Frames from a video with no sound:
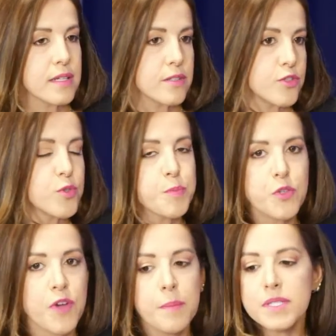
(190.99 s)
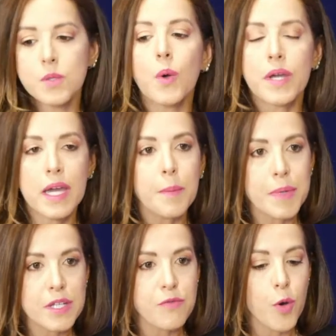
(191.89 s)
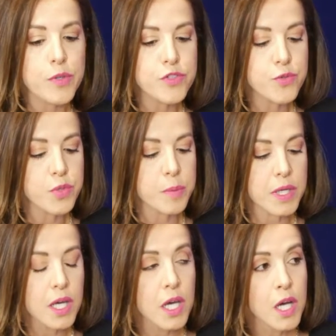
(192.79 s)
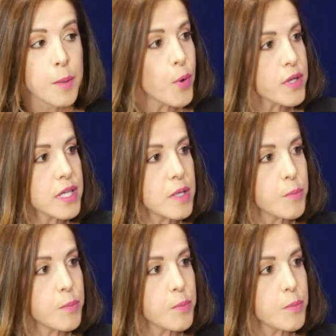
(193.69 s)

E digo Spotify, mas em qualquer uhum. plataforma uhum. de streaming. Por quê?